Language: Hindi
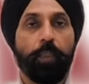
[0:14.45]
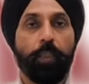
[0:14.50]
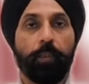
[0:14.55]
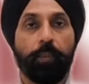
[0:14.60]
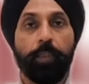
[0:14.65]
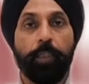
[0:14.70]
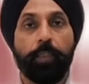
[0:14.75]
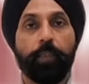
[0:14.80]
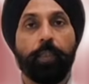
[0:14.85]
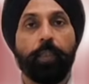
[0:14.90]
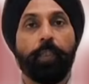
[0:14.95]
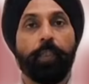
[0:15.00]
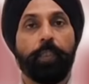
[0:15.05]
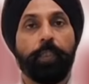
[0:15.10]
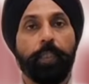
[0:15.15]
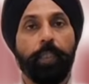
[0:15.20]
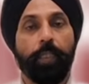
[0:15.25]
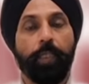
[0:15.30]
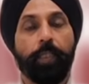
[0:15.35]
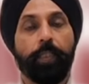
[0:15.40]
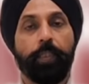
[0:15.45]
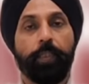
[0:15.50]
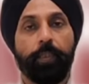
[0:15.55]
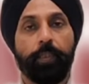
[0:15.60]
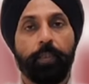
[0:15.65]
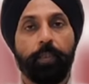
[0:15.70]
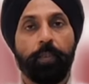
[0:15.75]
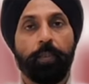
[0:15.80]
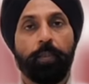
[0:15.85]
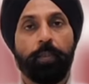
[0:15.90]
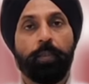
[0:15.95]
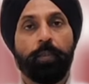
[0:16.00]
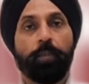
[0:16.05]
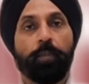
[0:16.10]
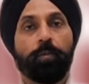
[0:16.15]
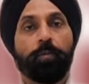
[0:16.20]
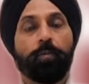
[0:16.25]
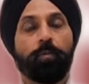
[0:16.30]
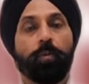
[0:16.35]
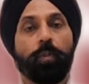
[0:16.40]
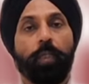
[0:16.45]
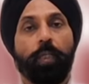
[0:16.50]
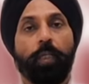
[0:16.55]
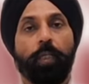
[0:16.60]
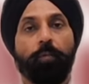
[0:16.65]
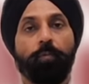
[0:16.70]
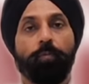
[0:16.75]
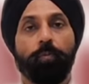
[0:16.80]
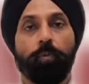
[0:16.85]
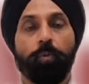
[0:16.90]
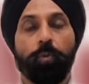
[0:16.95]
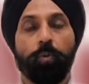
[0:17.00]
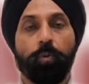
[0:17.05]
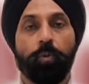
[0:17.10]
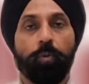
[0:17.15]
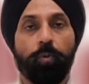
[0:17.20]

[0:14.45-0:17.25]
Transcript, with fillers: अधिकतर अधिकारी जो हैं वो